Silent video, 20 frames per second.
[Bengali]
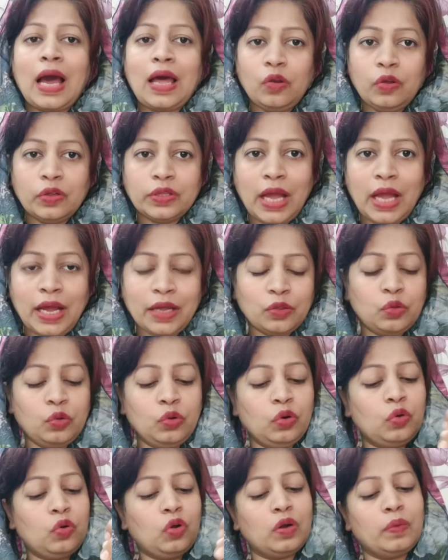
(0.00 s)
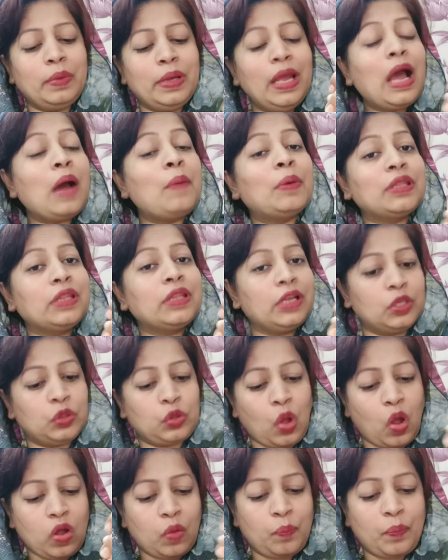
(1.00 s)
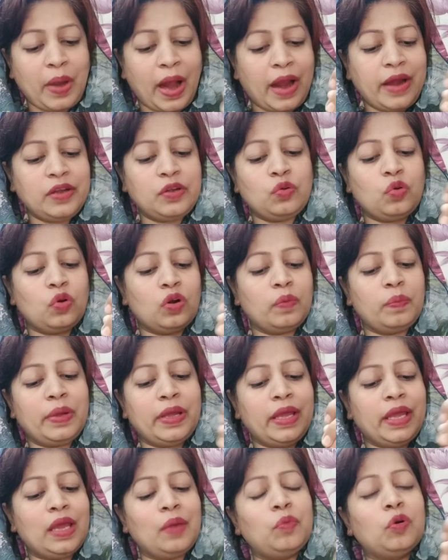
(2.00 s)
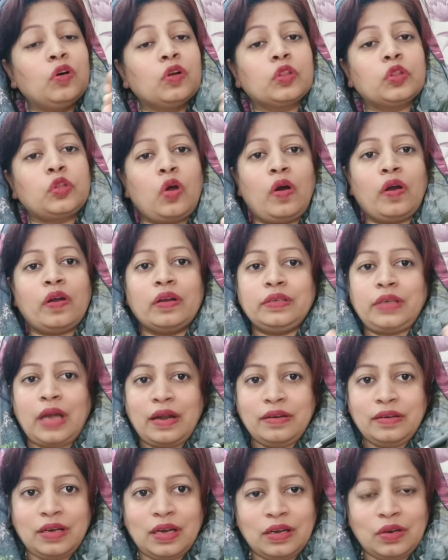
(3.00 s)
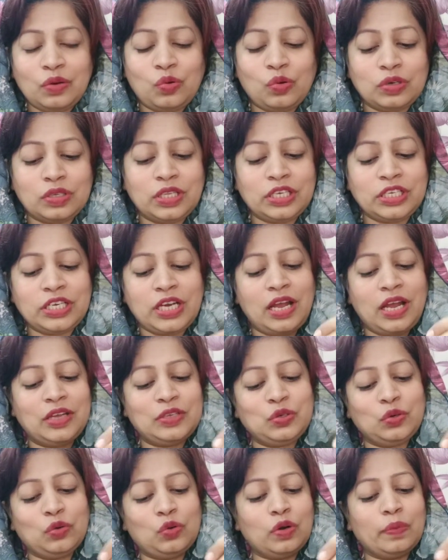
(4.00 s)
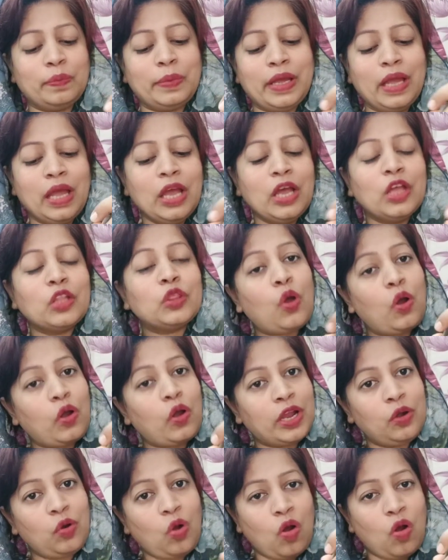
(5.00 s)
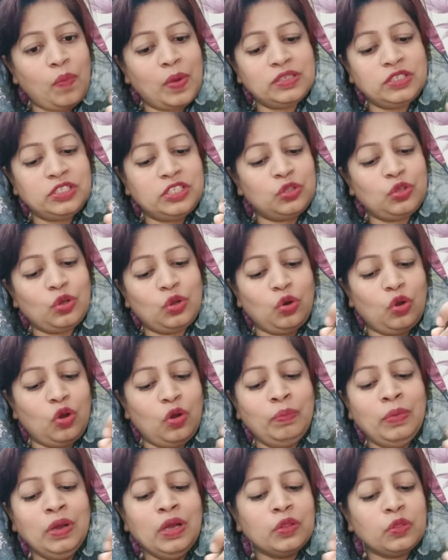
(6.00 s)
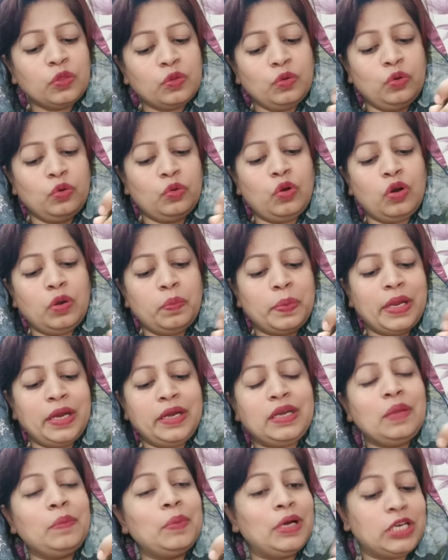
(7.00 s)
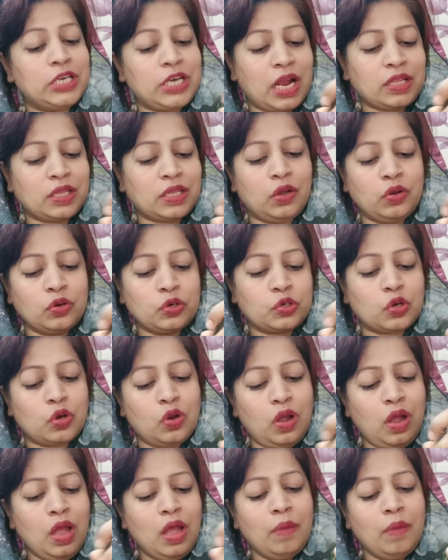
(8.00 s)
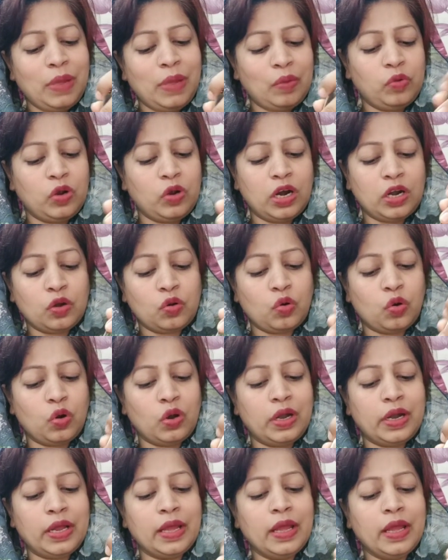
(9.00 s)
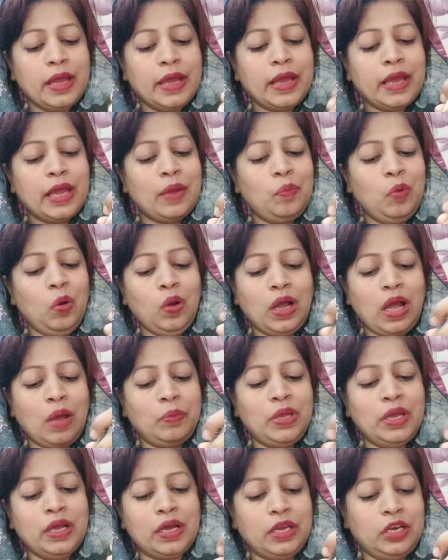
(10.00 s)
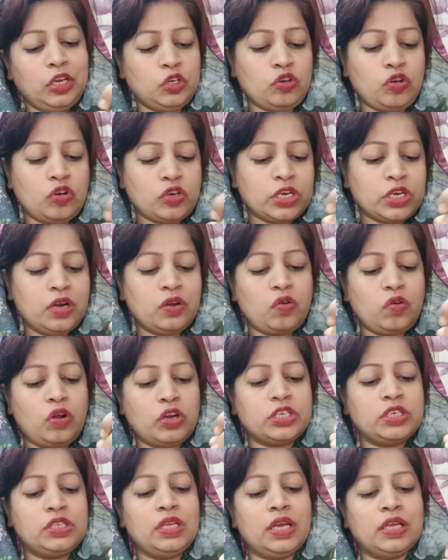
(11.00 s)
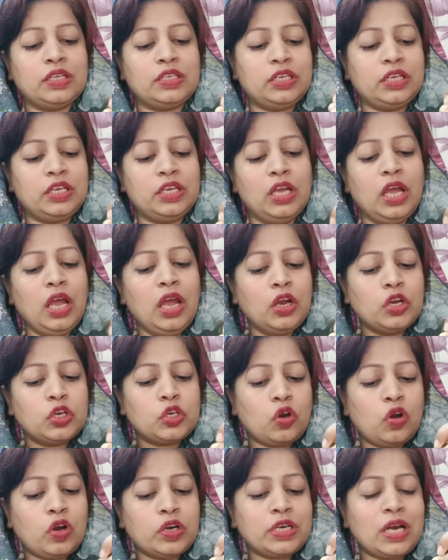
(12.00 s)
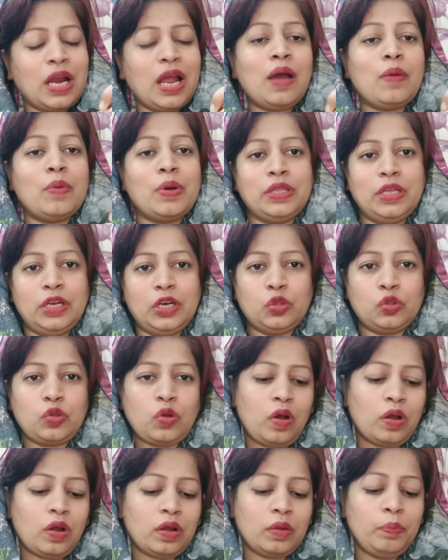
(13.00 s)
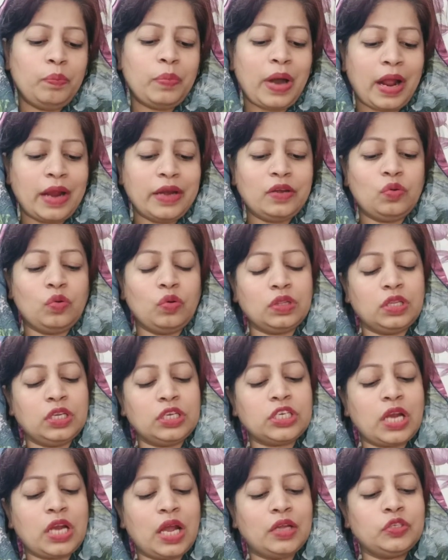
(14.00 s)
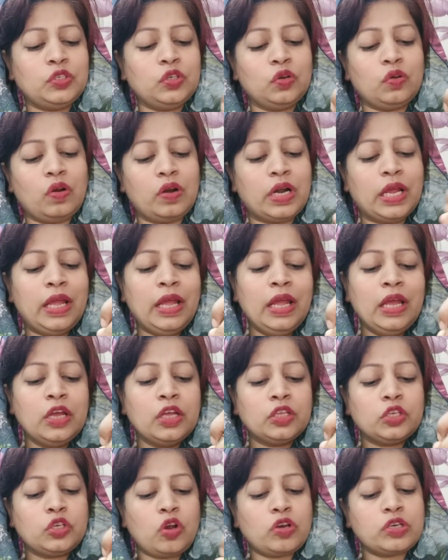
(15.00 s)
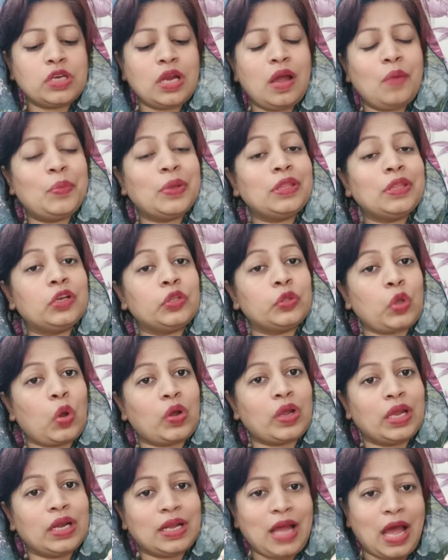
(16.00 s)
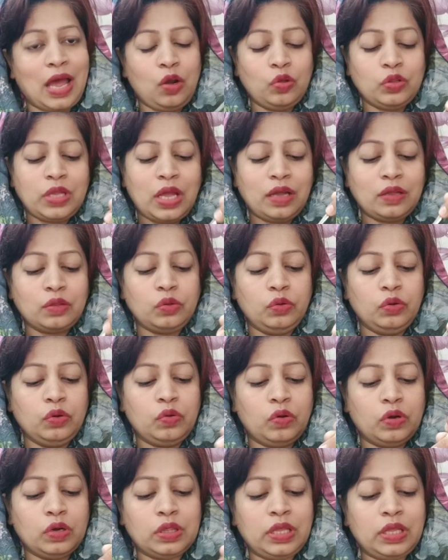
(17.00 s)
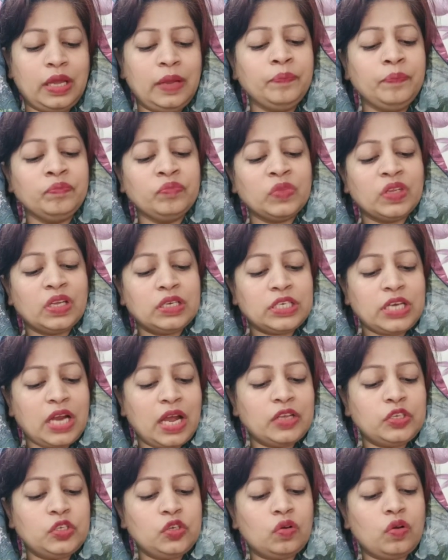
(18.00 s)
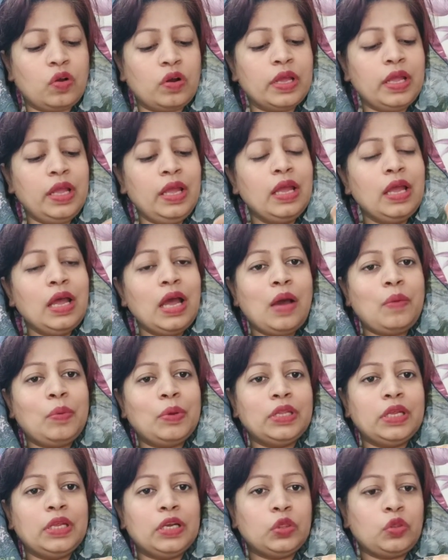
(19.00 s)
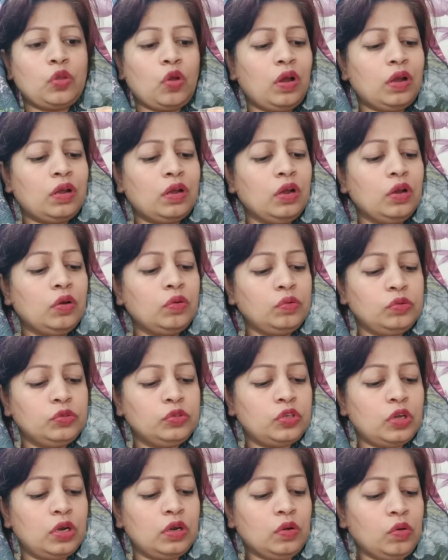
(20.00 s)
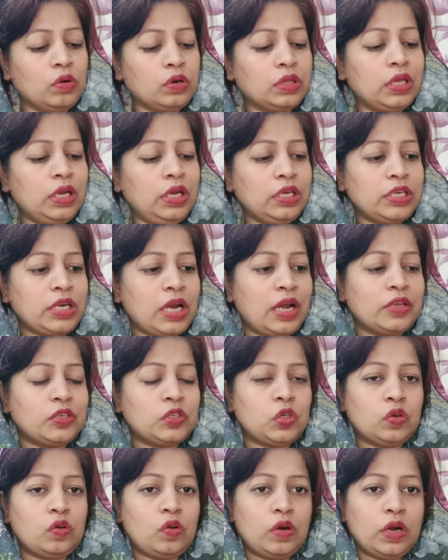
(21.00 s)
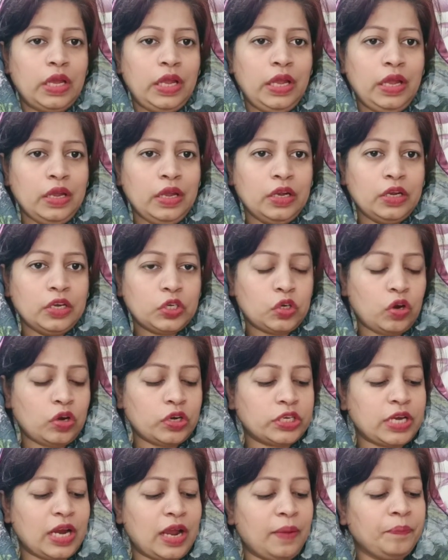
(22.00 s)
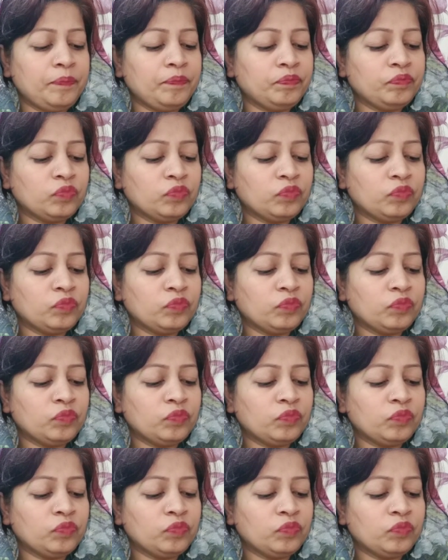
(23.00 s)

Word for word: কালো দাগ দূর করবে আমাদের ত্বক ব্রাইট করবে এবং ত্বক টান টান করতে সাহায্য করবে ত্বকের অবাঞ্ছিত লোম দূর করবে ডিমের সাদা অংশ ব্যবহার করলে এবং আমি এখানে শশার রস দিয়েছি শশা আমাদের ত্বক ব্রাইট করতে সাহায্য করে শশা আমাদের ত্বকের কালো দাগ দূর করতে সাহায্য করে আমাদের ত্বক উজ্জ্বল করতে সাহায্য করে শশা